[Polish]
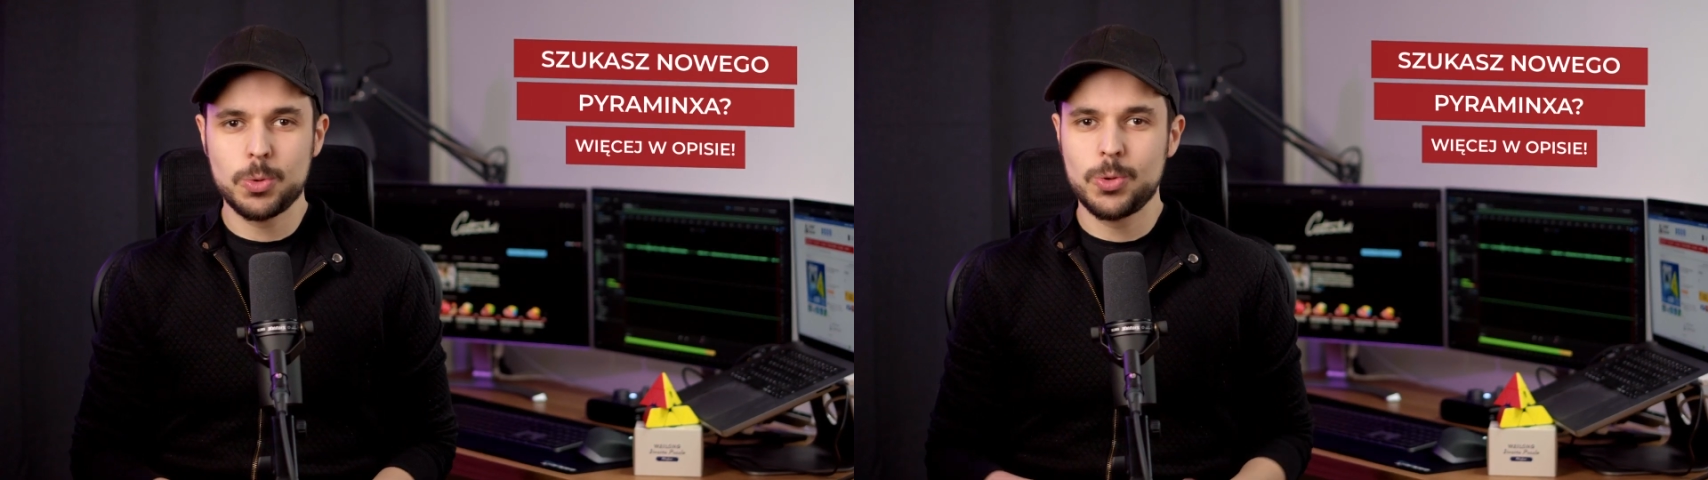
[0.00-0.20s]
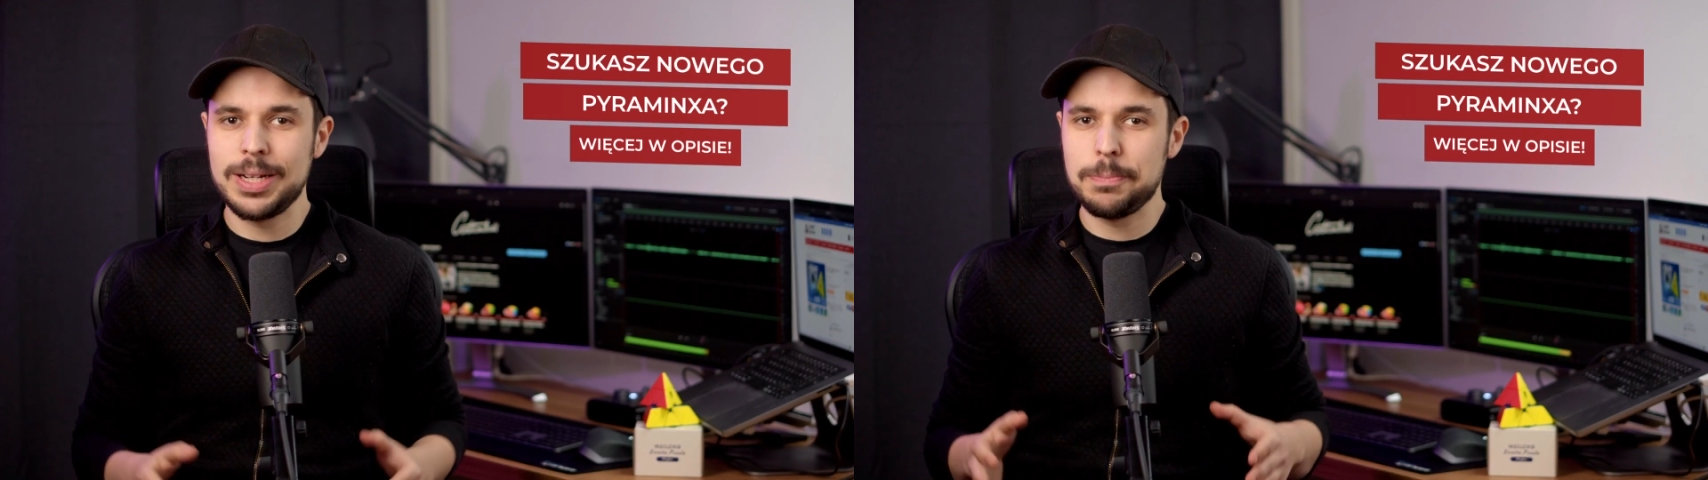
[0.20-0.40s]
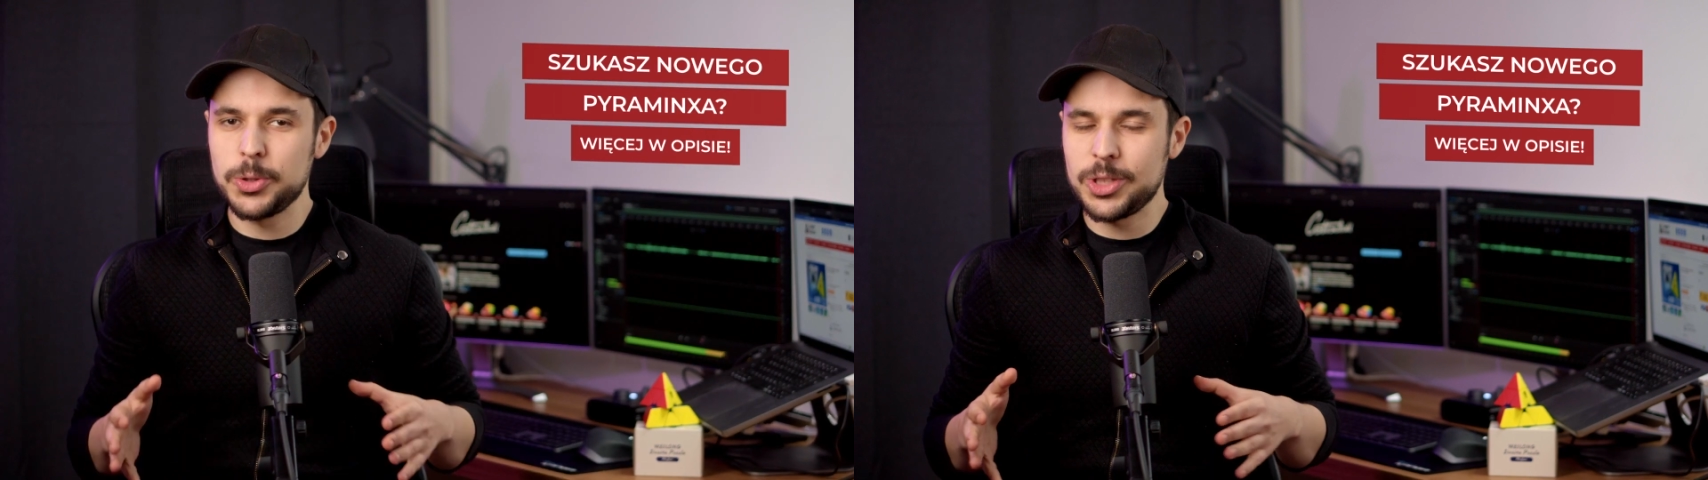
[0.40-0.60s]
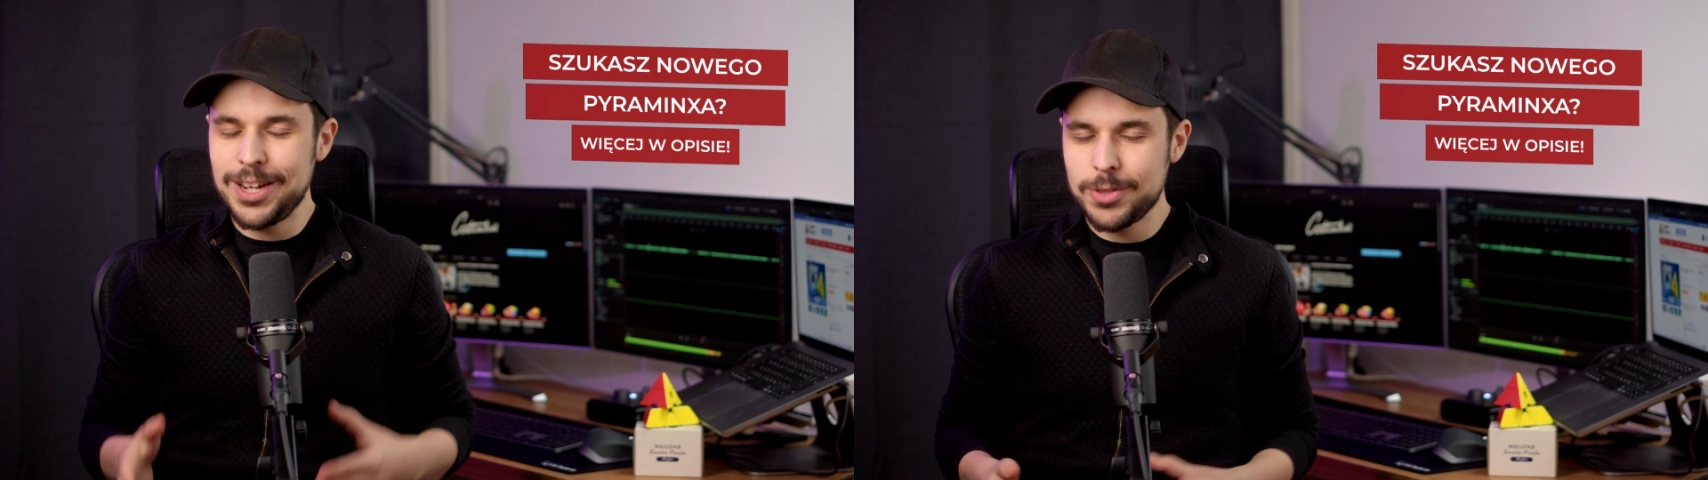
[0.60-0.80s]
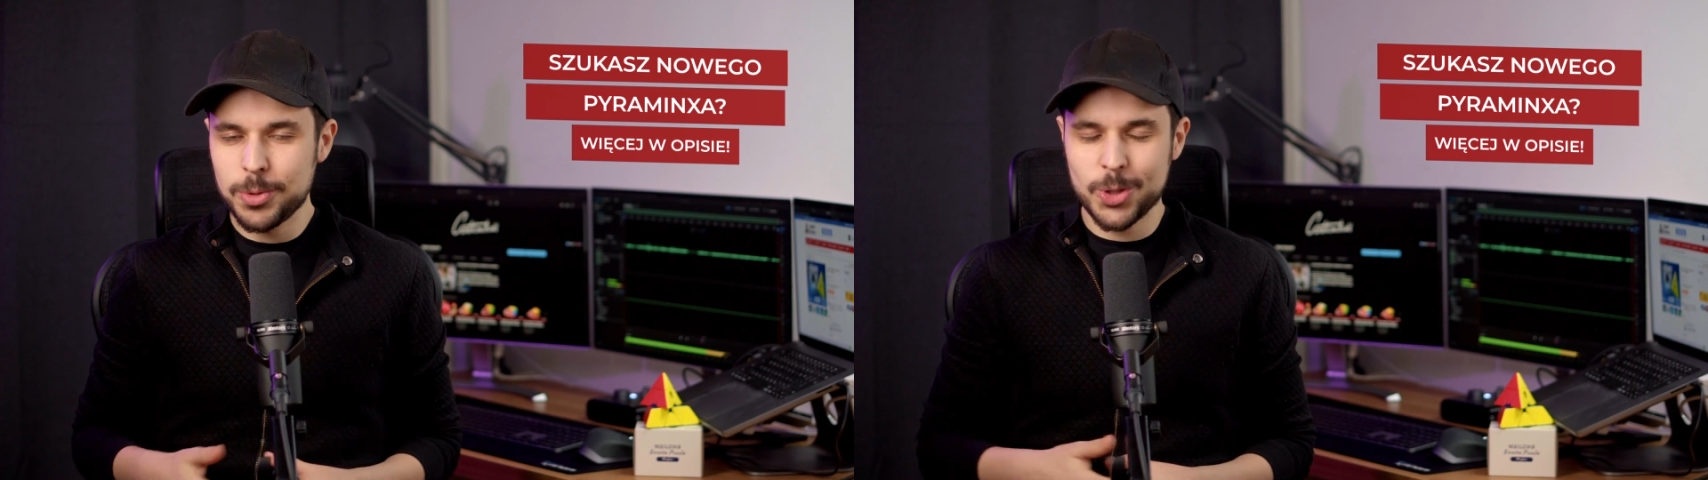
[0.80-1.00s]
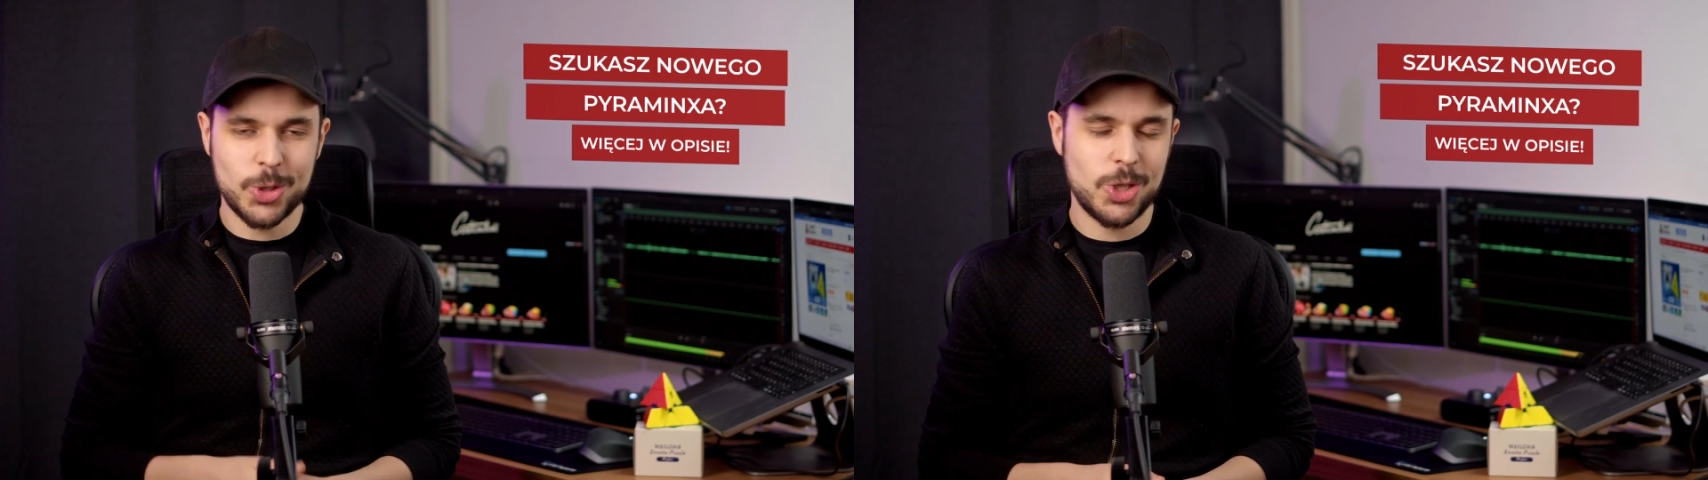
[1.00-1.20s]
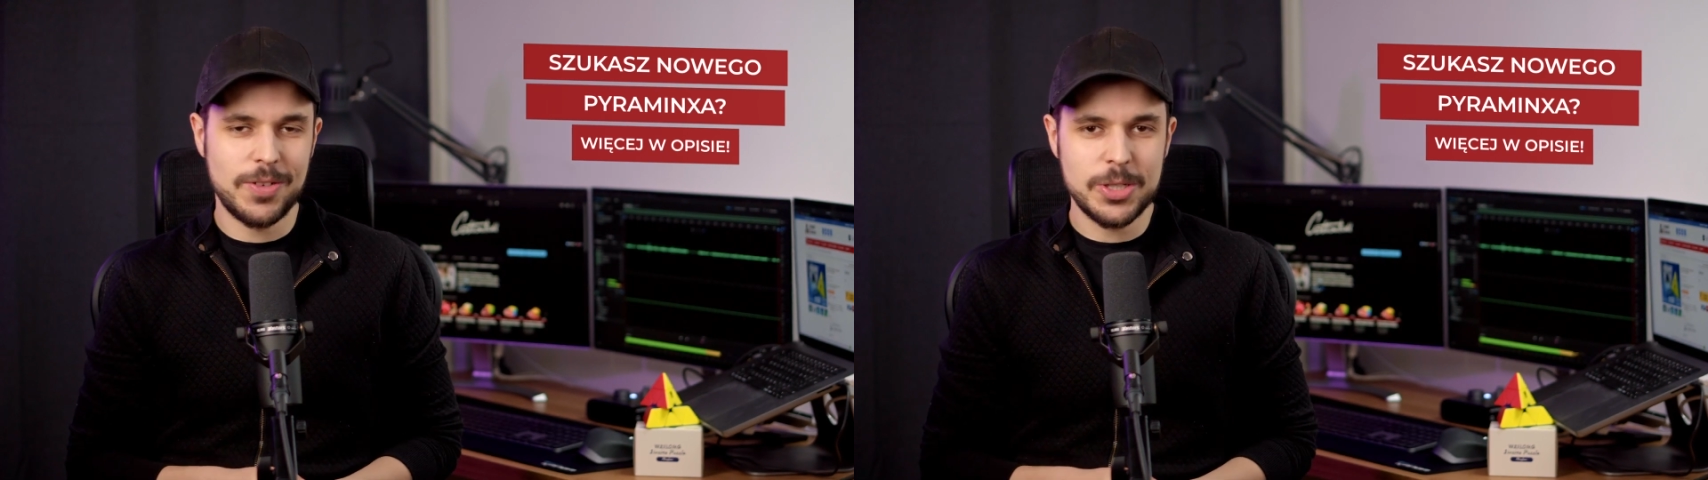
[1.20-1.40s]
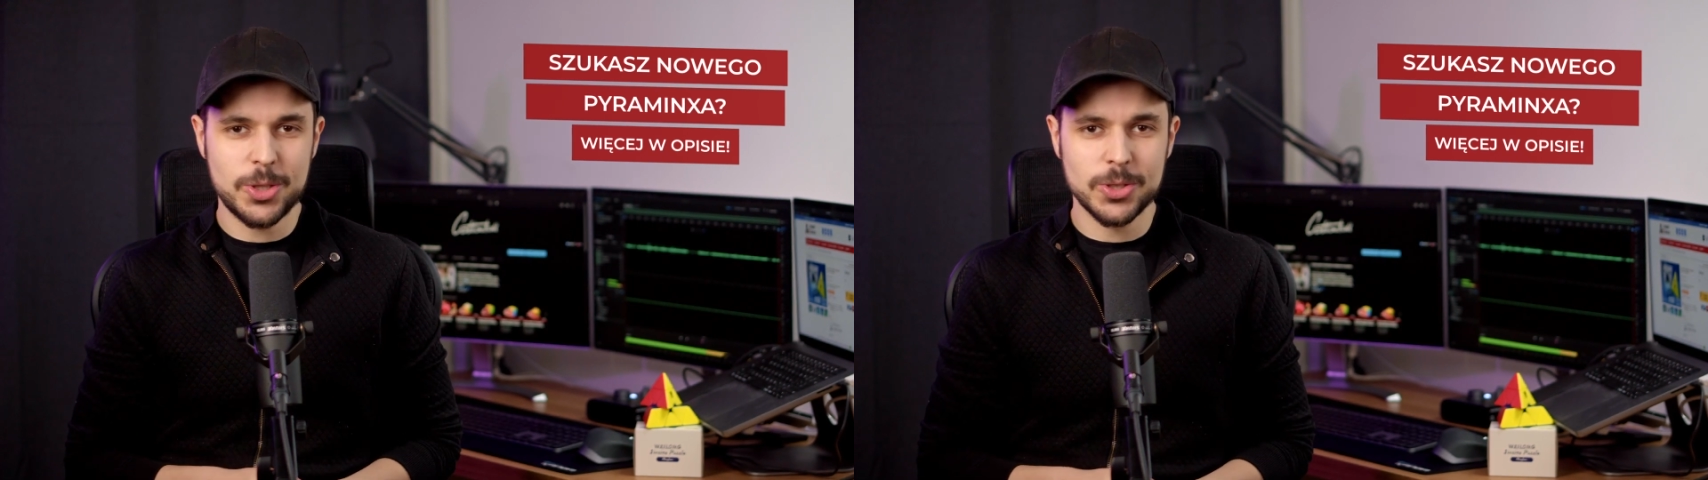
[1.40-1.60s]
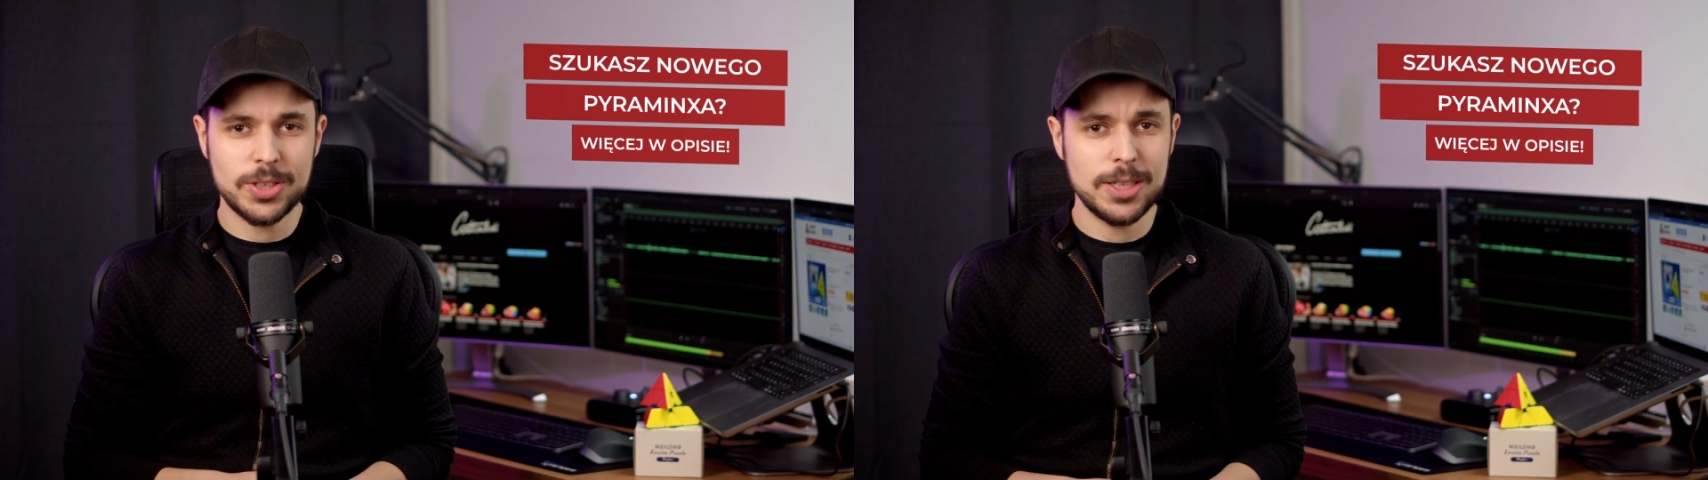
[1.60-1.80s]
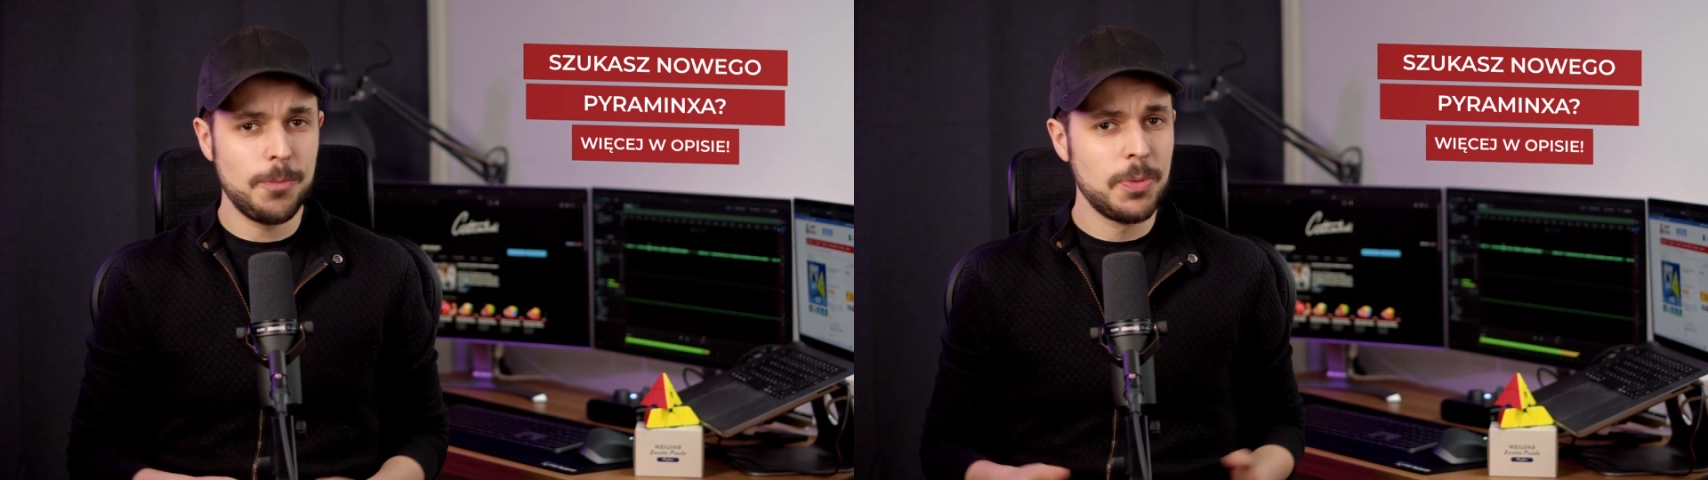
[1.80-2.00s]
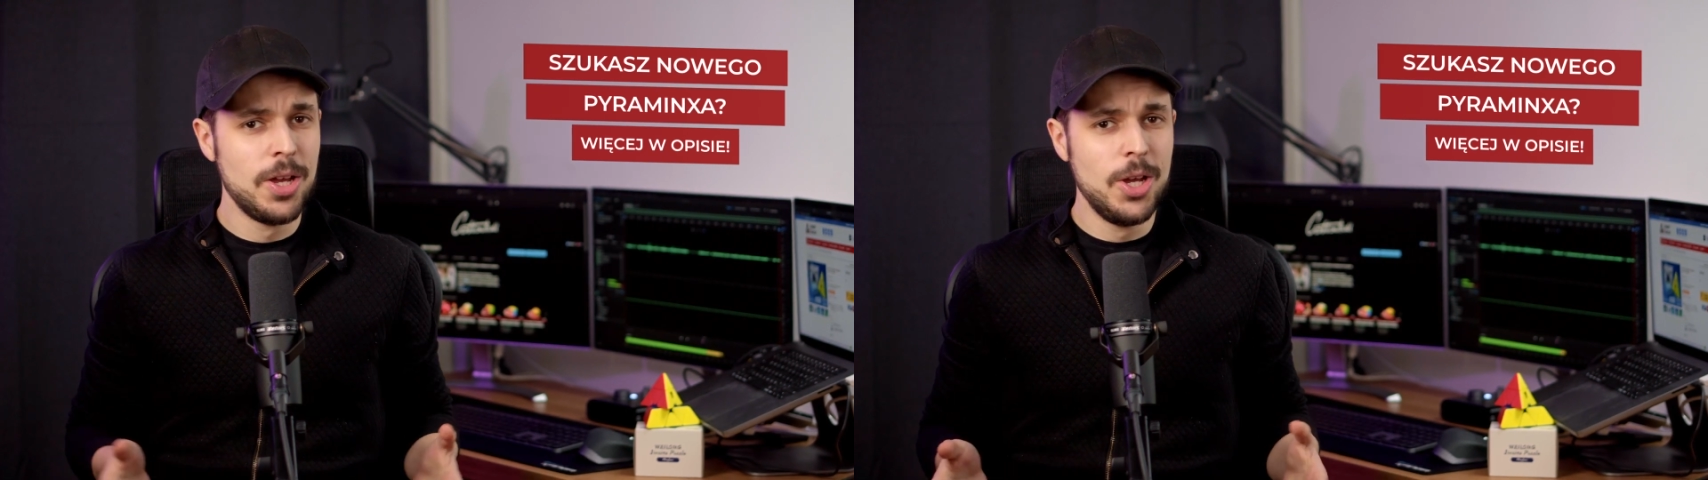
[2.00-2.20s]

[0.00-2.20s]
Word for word: które potrafią kontrolować kostkę